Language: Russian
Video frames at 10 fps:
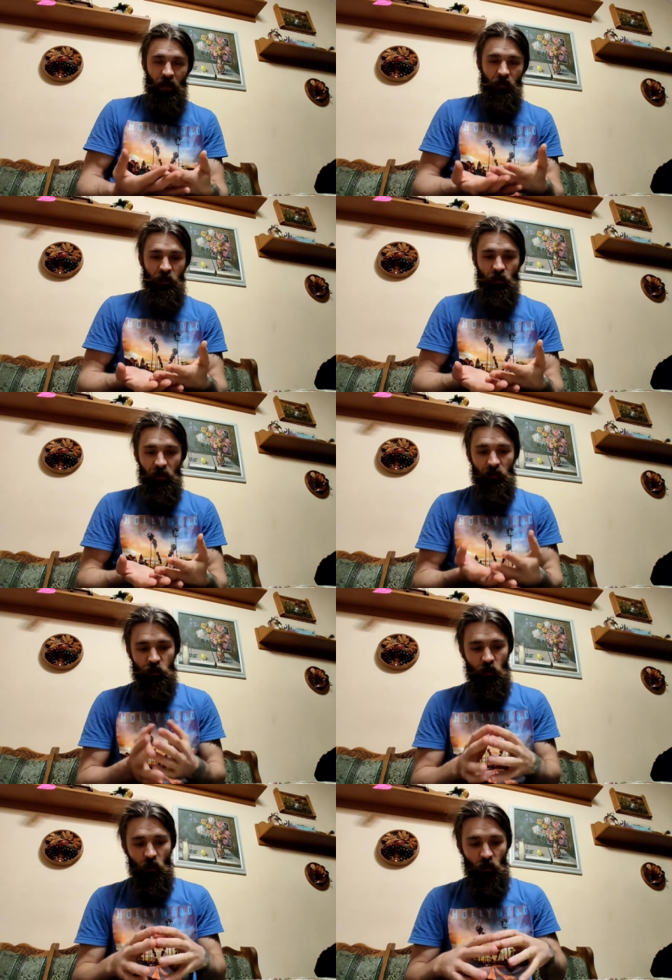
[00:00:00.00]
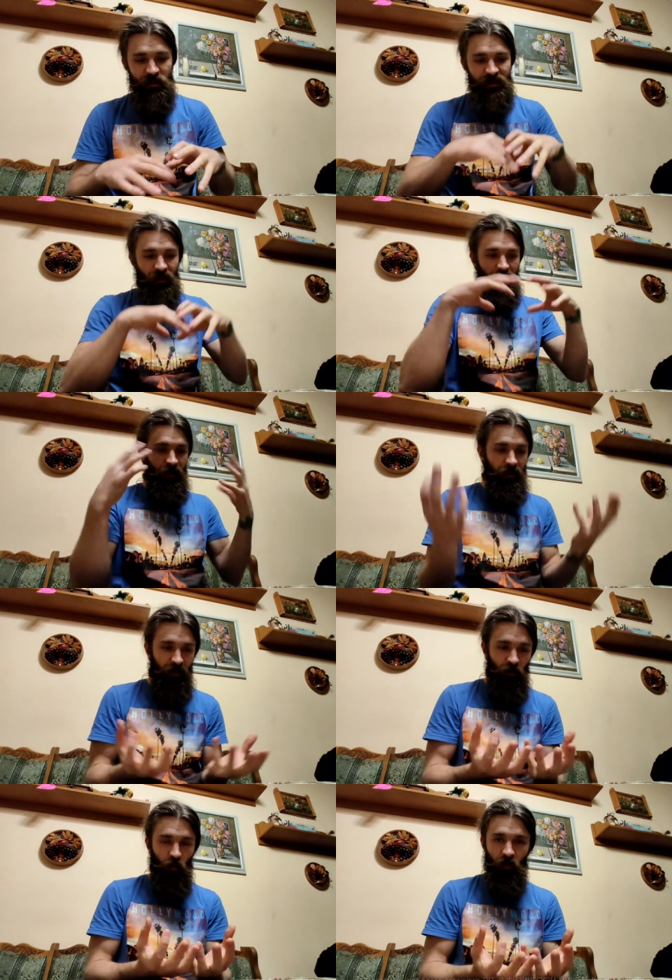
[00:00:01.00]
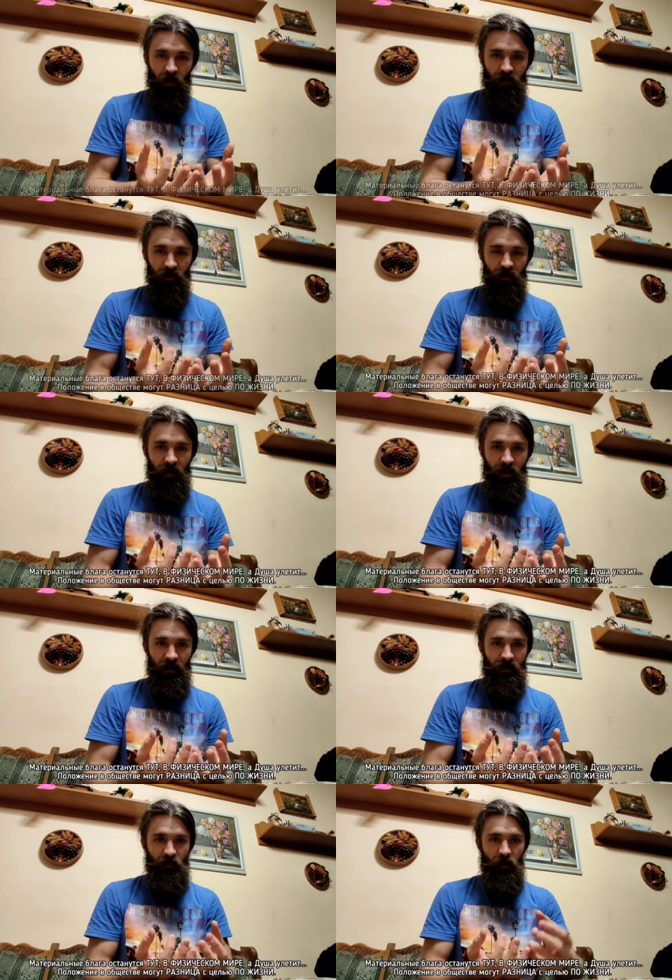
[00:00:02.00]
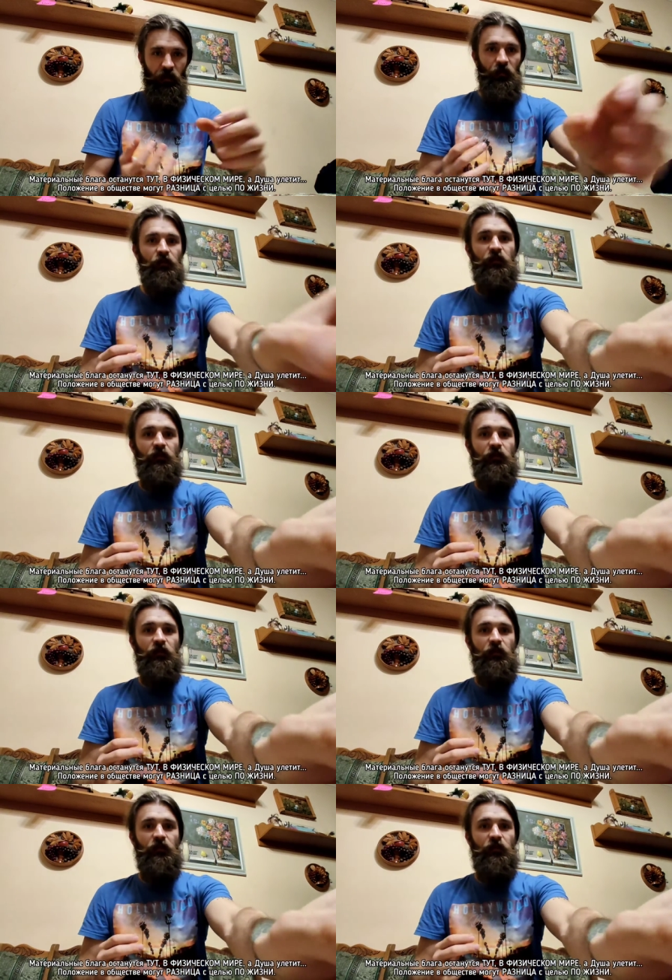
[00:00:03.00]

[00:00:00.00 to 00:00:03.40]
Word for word: либо же потому, что он сделал этот образ, и дойдя до смерти,